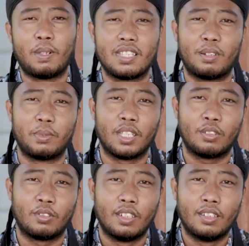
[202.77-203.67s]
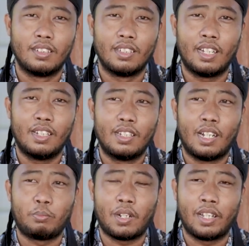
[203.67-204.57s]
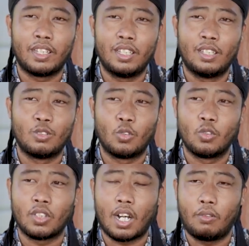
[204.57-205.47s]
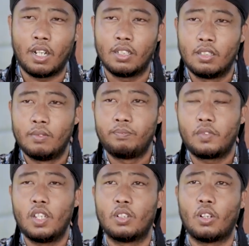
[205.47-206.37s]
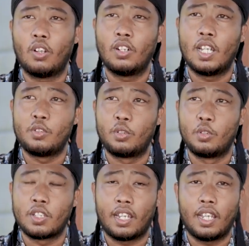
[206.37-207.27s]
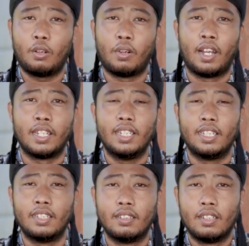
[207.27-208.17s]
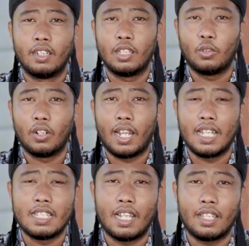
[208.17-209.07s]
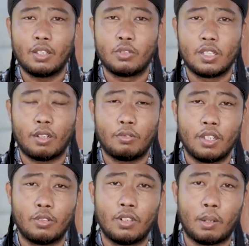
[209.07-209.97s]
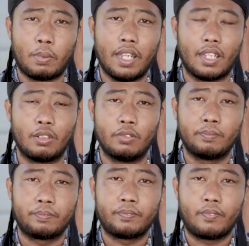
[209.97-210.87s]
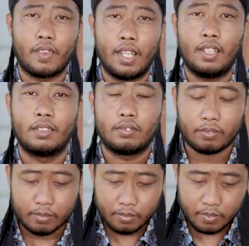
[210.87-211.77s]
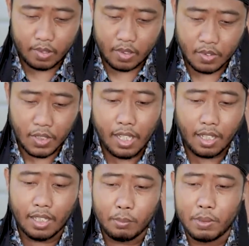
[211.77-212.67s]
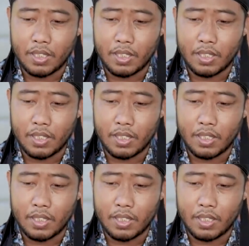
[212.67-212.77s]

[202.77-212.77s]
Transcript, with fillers: semacam itu ya apalagi disuruh nerawang Ki tolong lihat jodoh saya wah ini itu ngelancangi Gusti Allah itu nggak baik itu ya saya akan lebih